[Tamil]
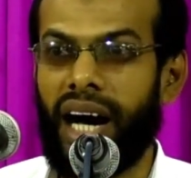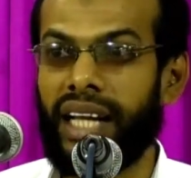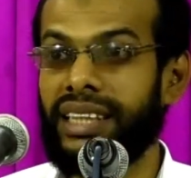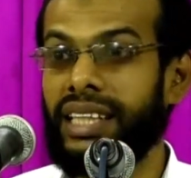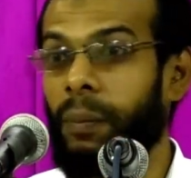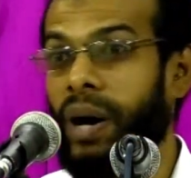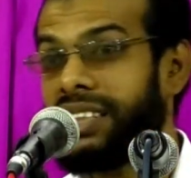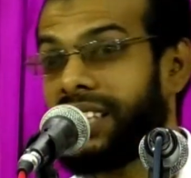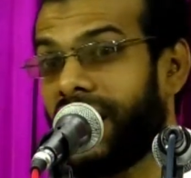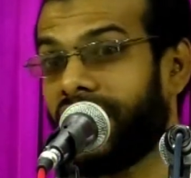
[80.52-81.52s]
அந்த
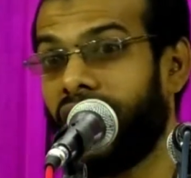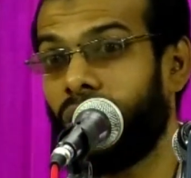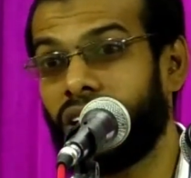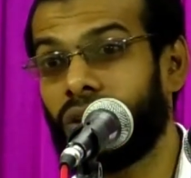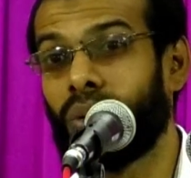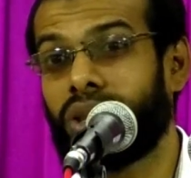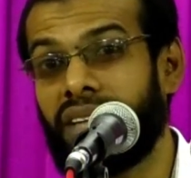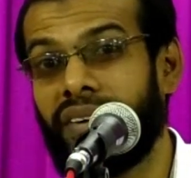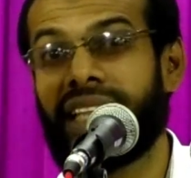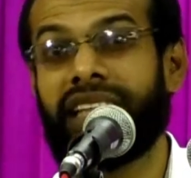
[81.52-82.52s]
பாஜகவுடன்
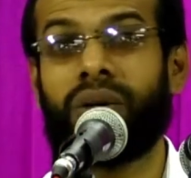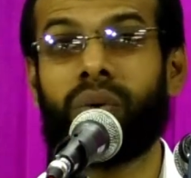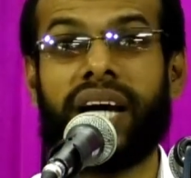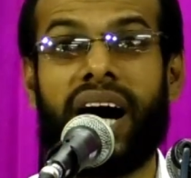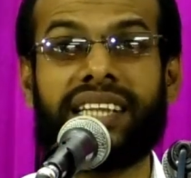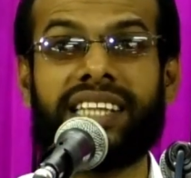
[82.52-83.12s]
கூட்டணி வைத்திருக்கக்கூடிய